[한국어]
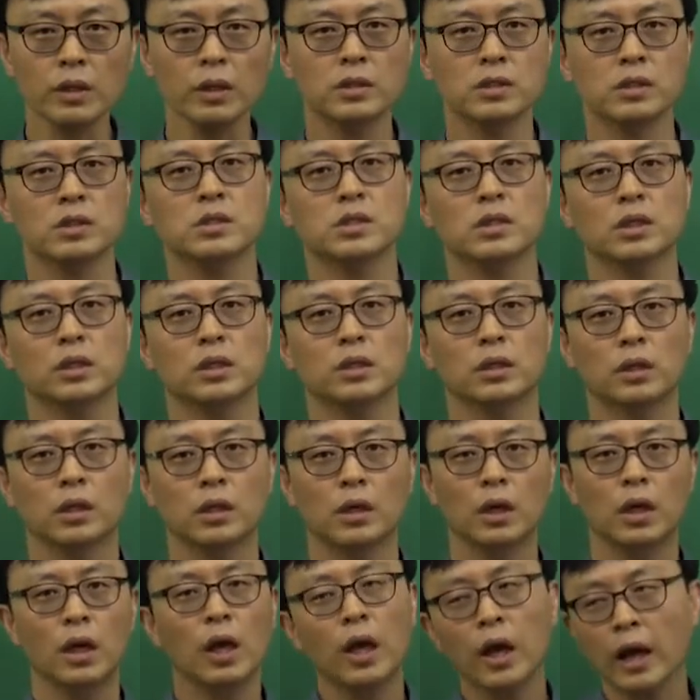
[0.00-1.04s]
진짜
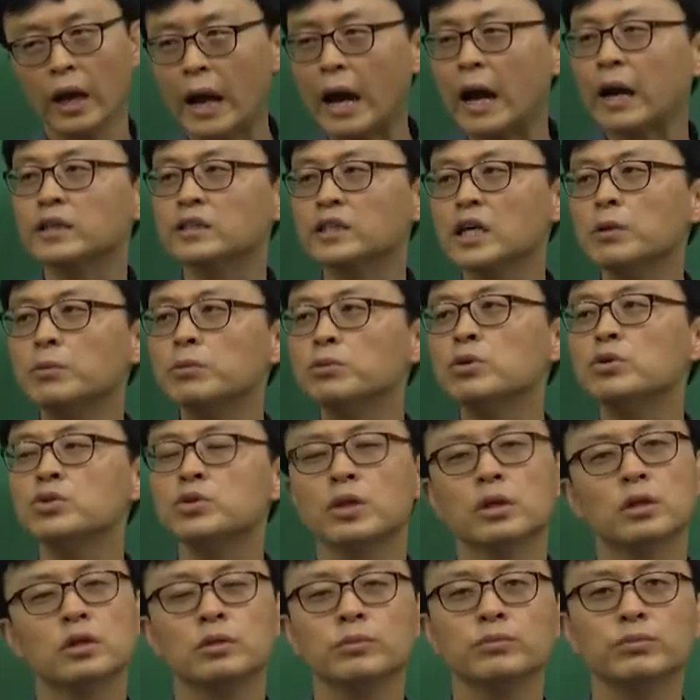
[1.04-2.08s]

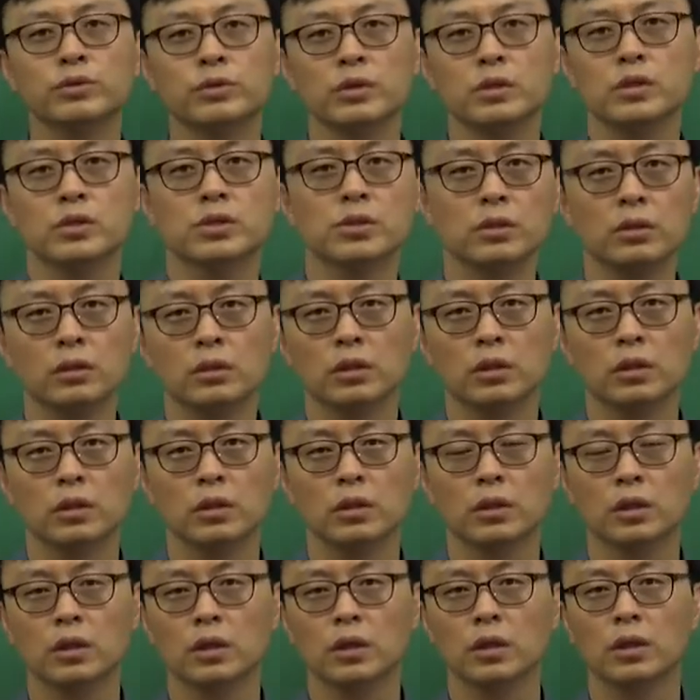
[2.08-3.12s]
강사분들도 그런 분들 있죠
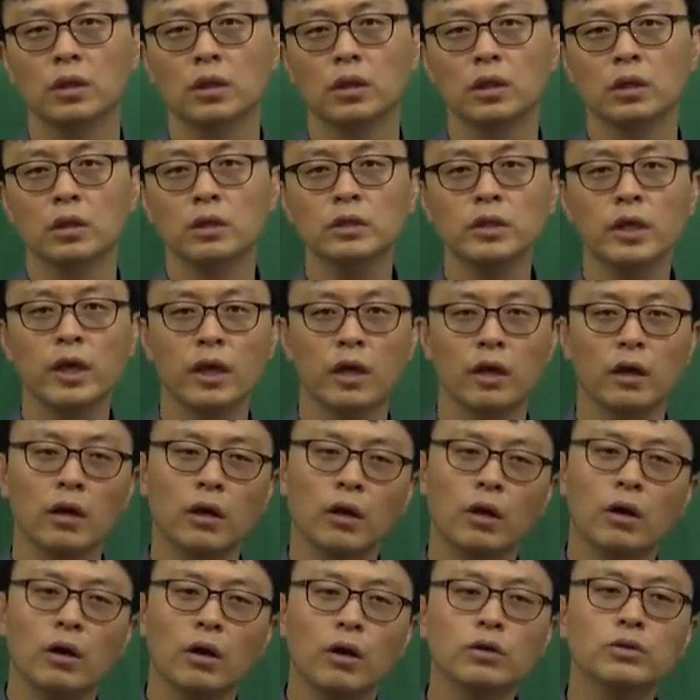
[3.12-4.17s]
근데
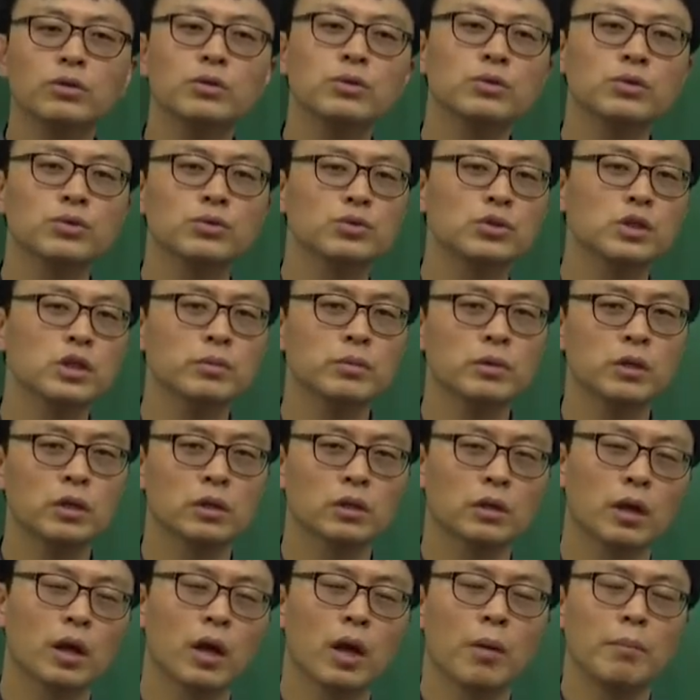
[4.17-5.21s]
어떤
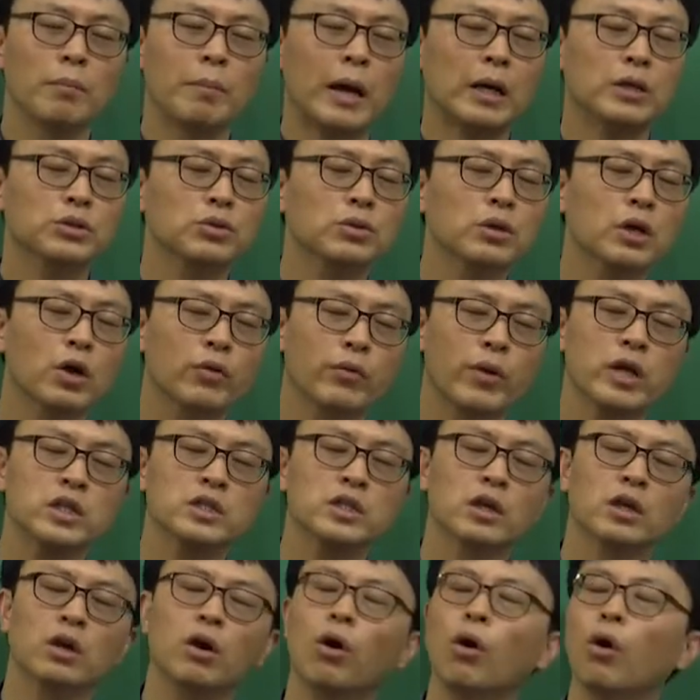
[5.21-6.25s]
교수님은 말소리가
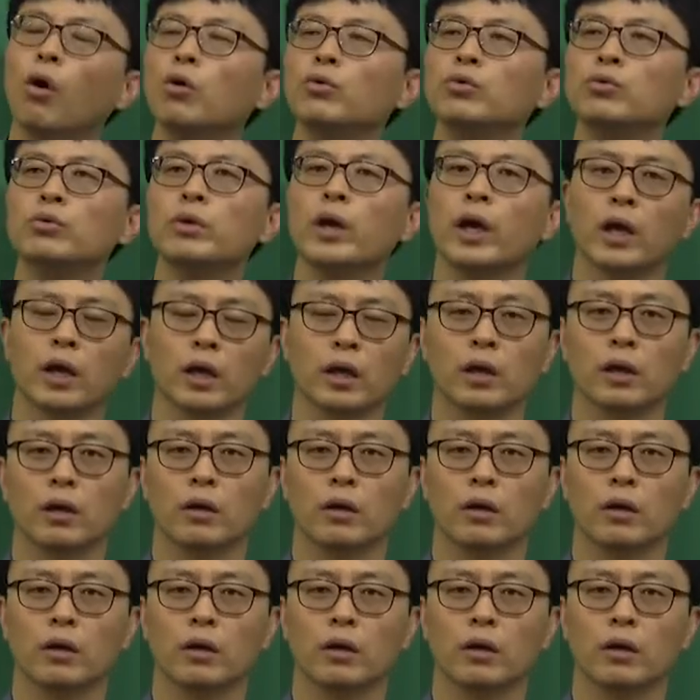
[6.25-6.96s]
굉장히 어눌해